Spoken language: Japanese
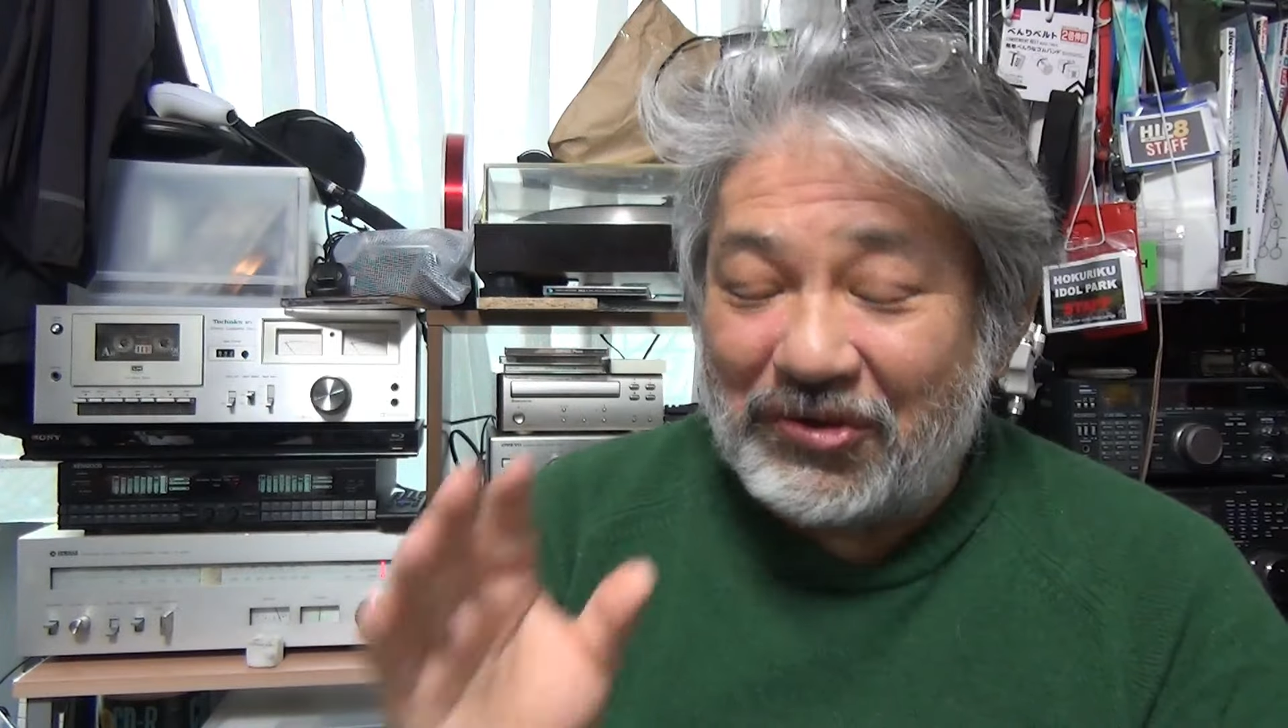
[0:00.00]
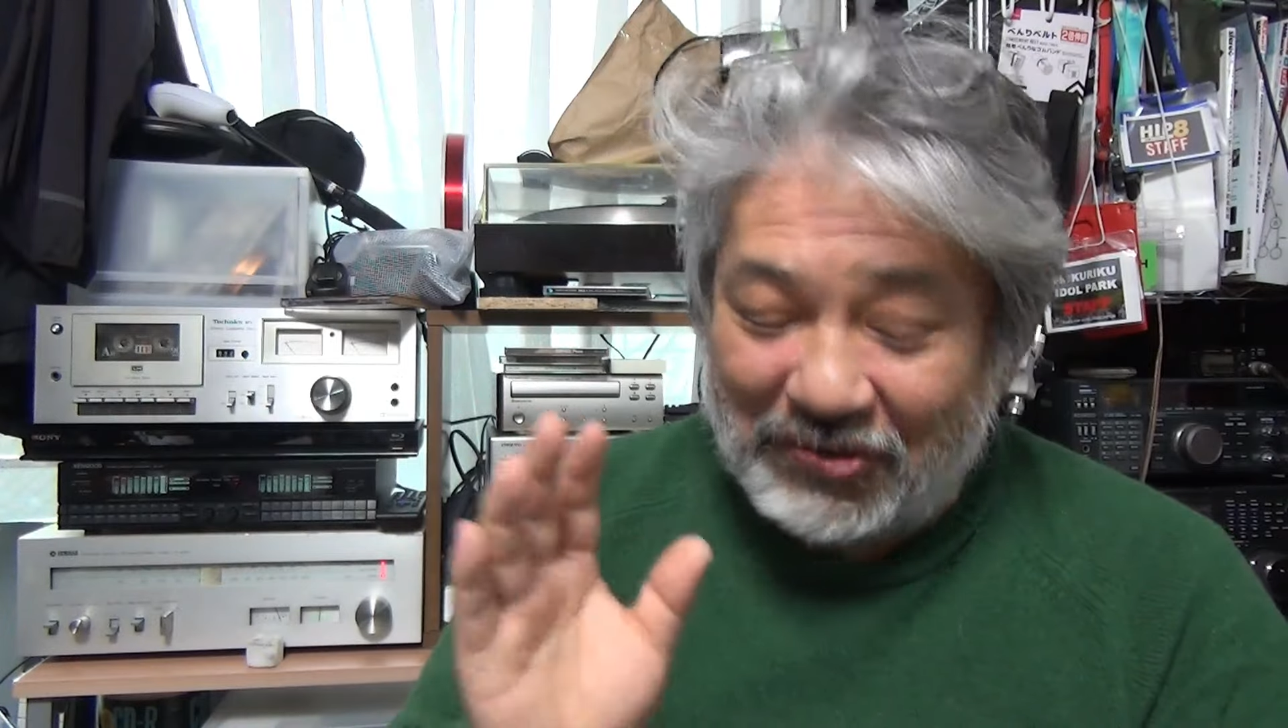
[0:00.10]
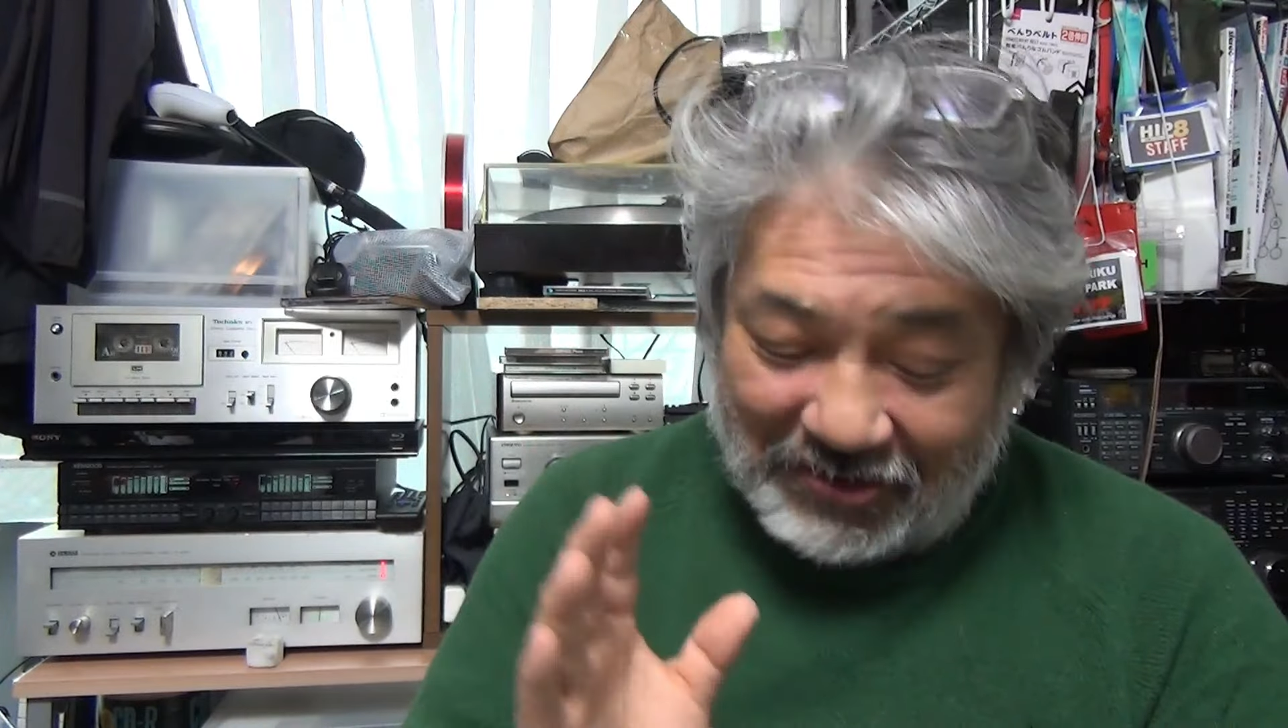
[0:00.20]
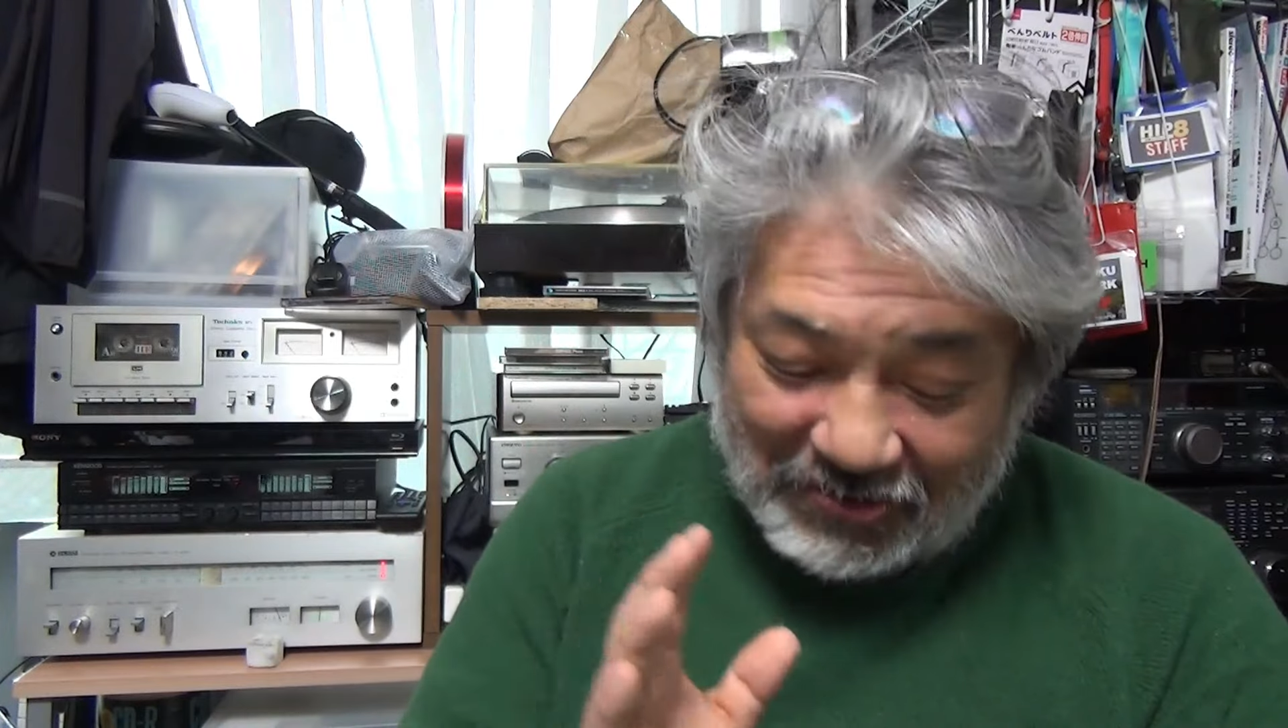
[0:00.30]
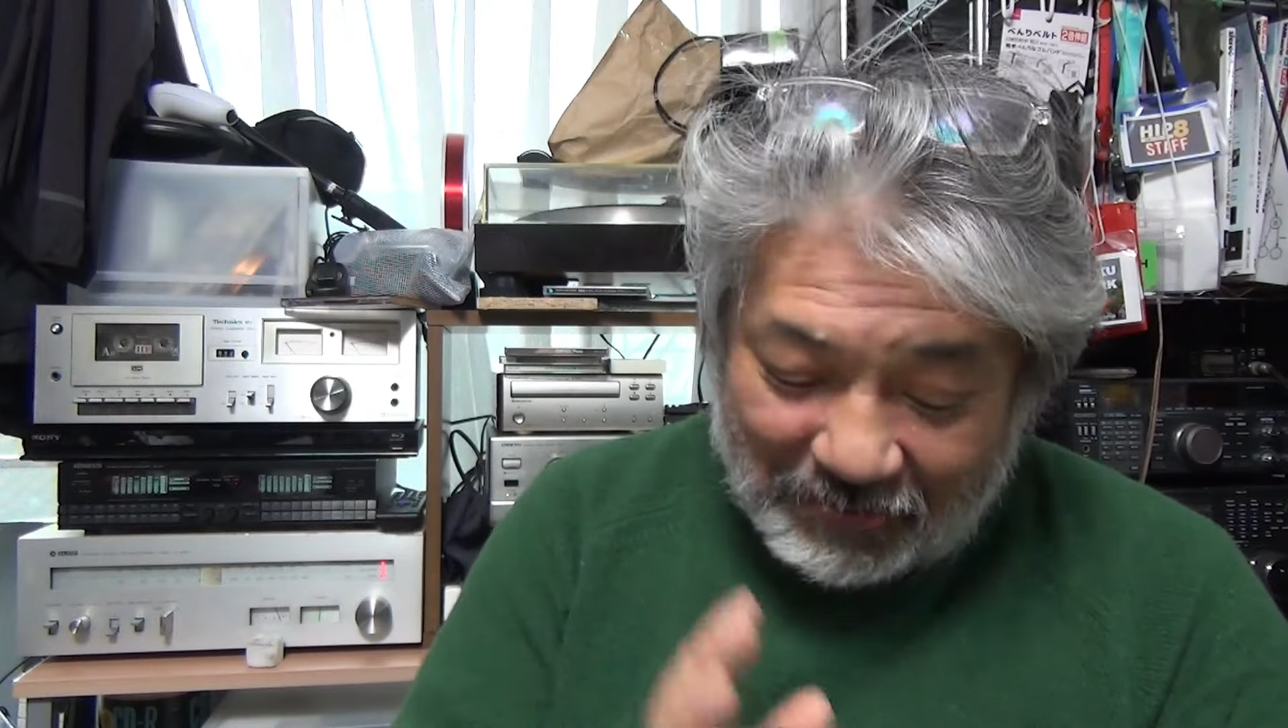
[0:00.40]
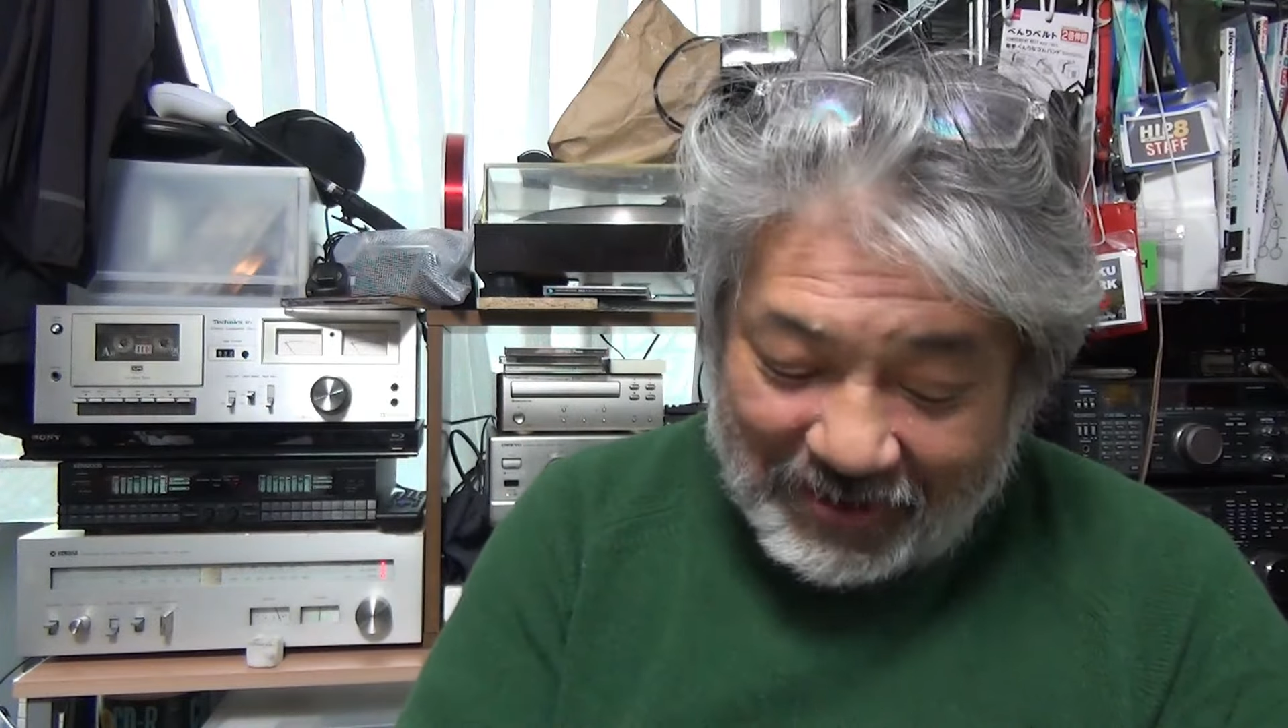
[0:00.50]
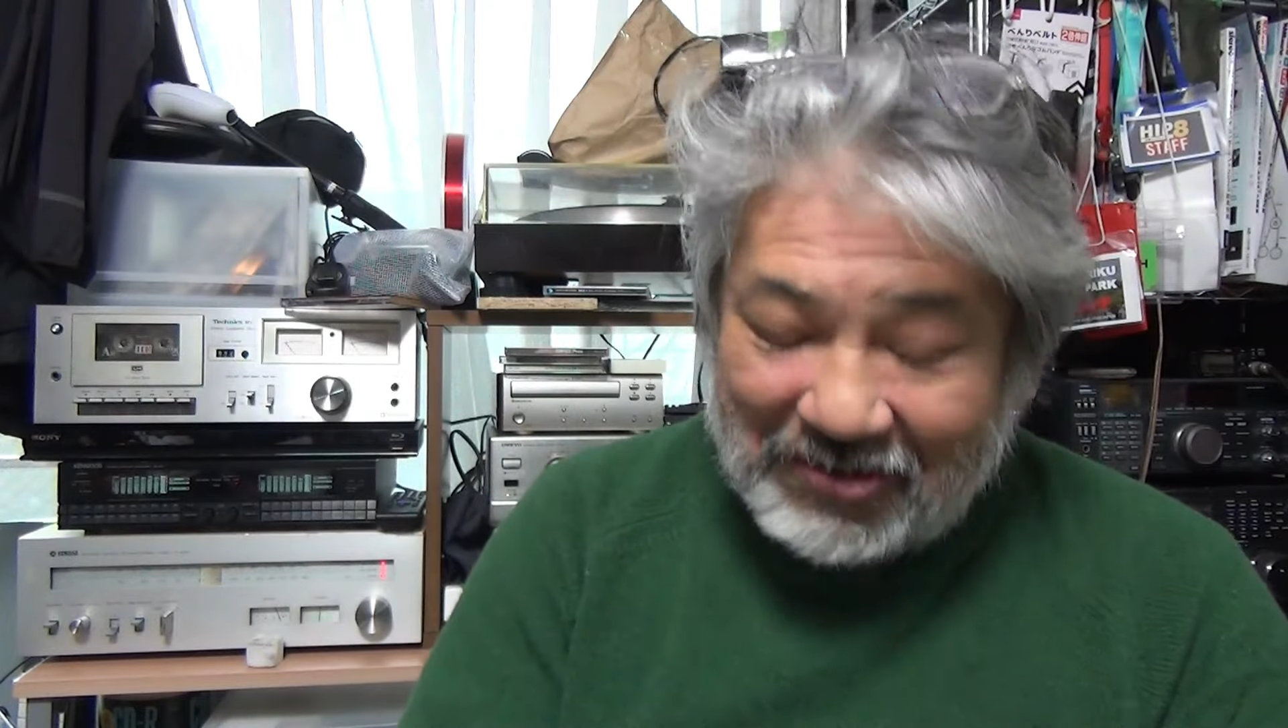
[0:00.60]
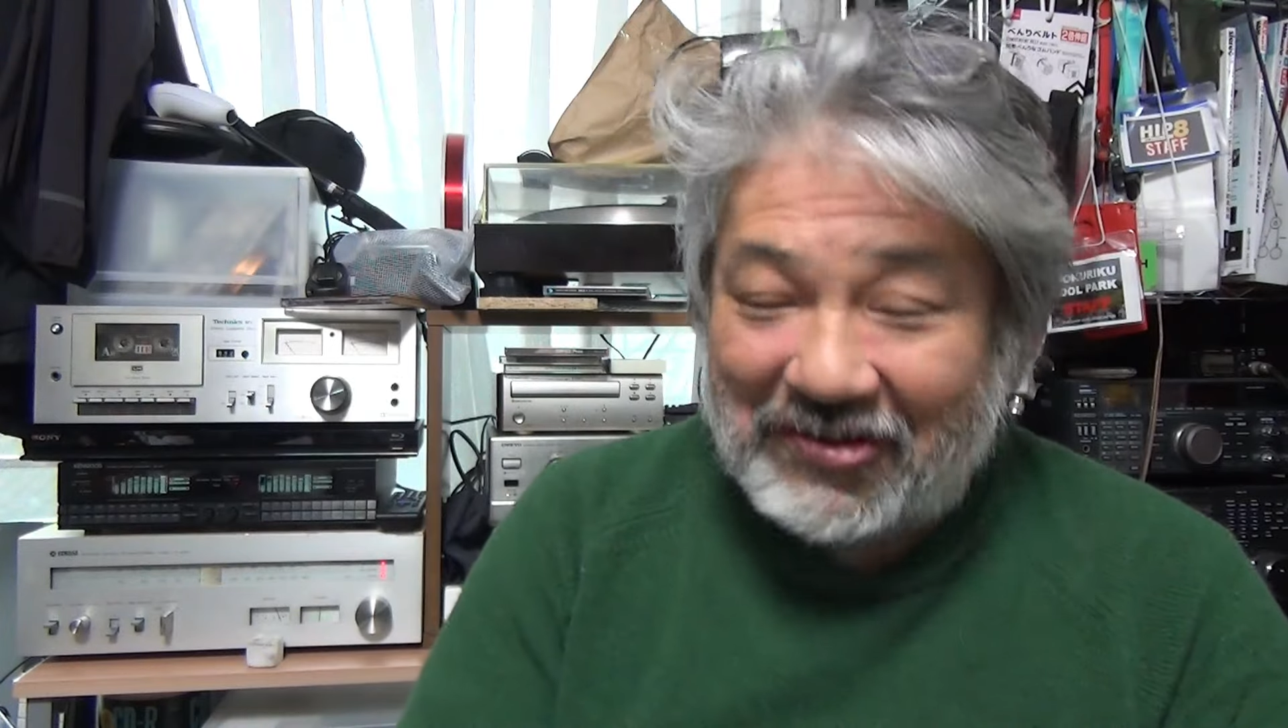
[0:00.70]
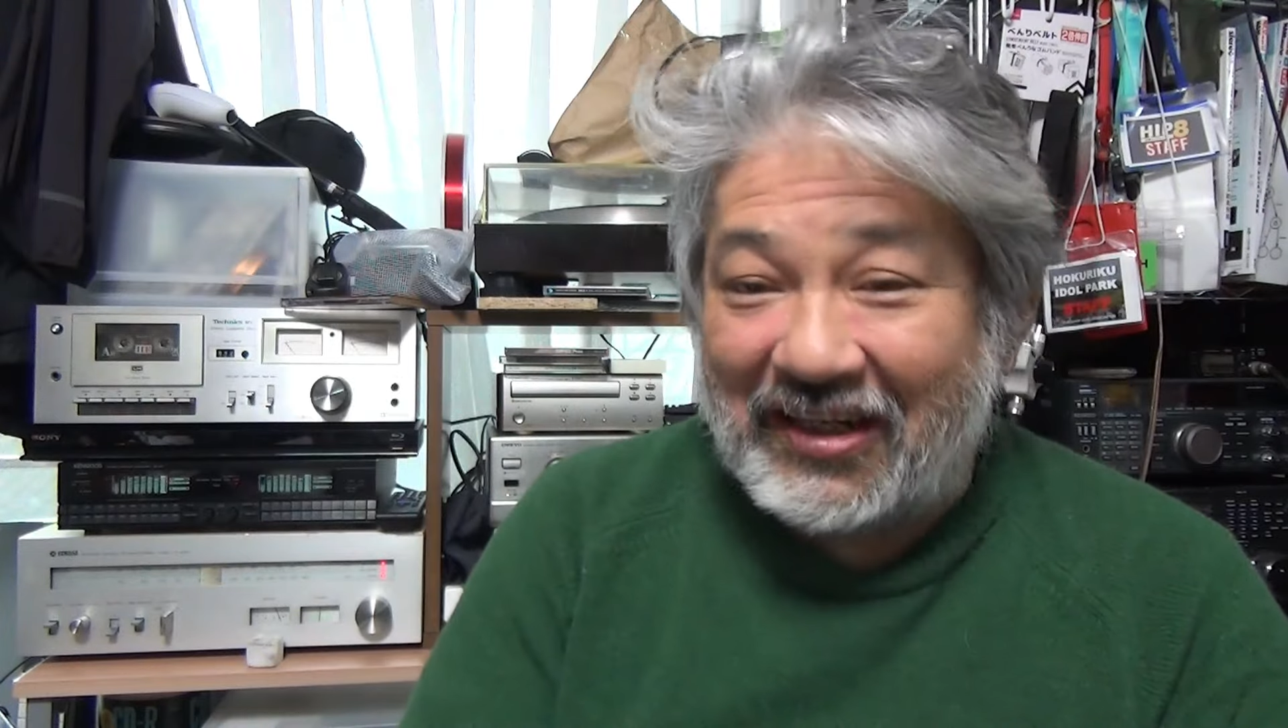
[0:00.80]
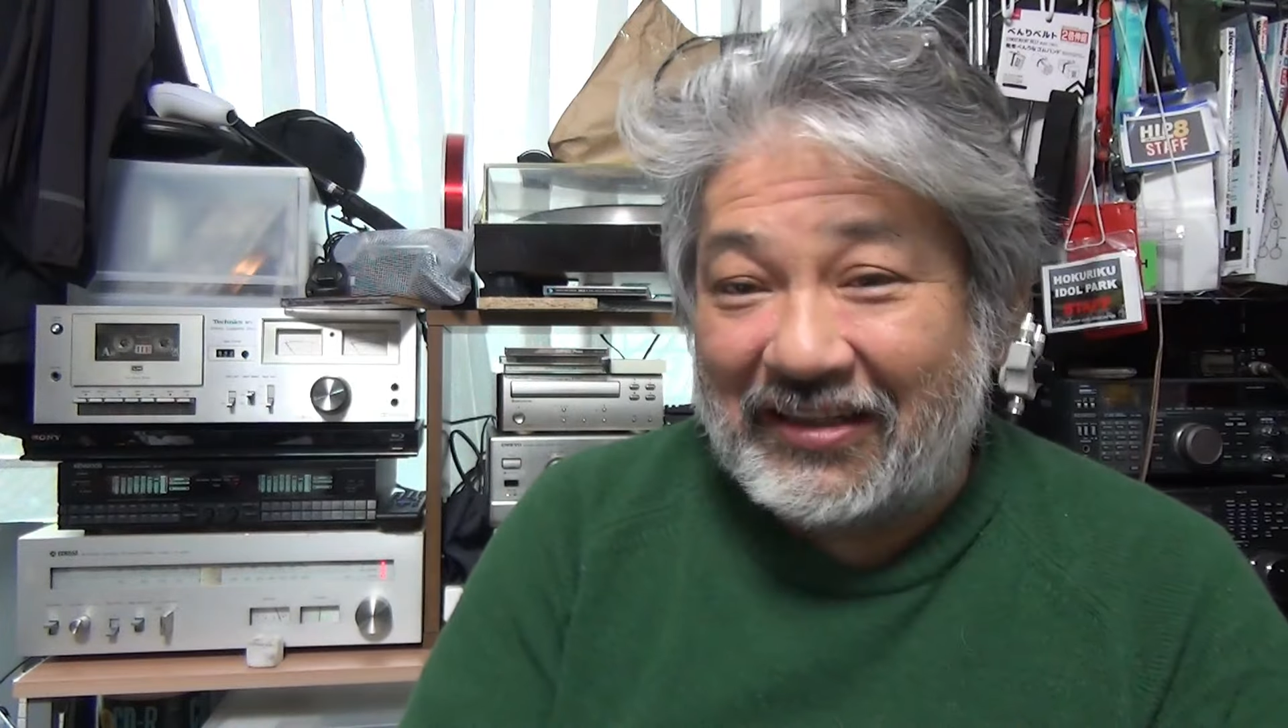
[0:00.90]
局に
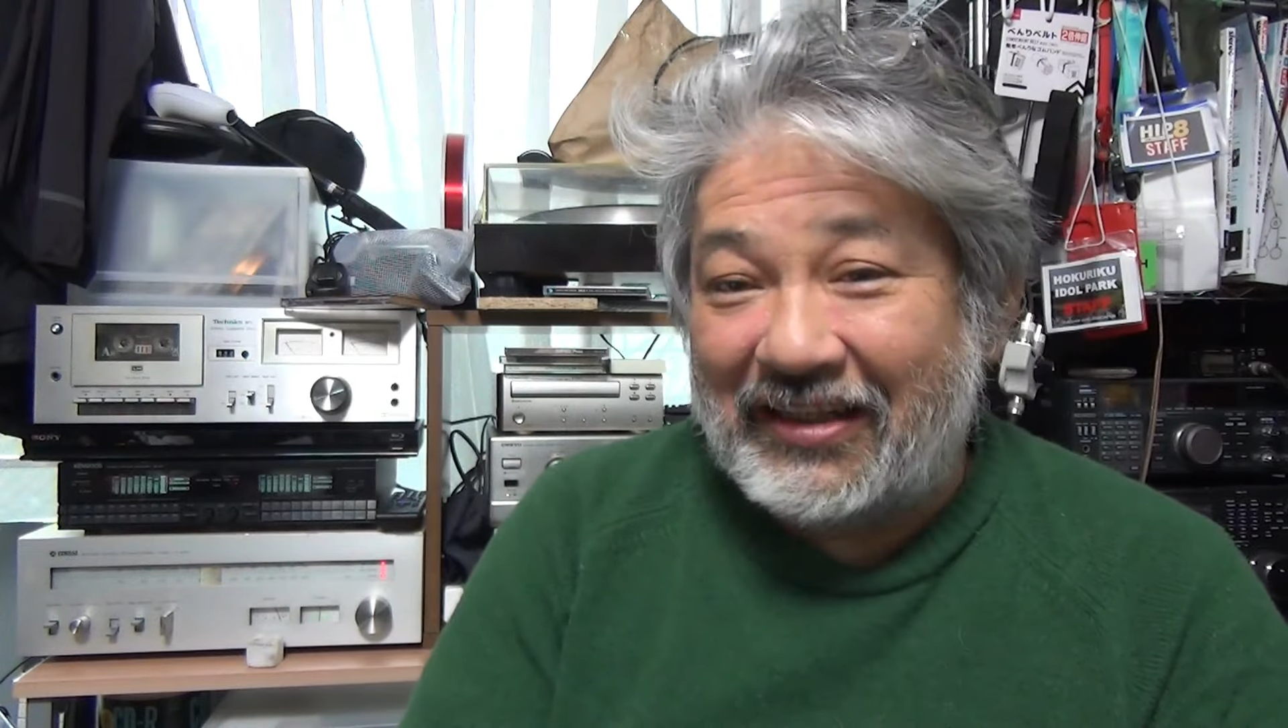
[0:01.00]
コメント欄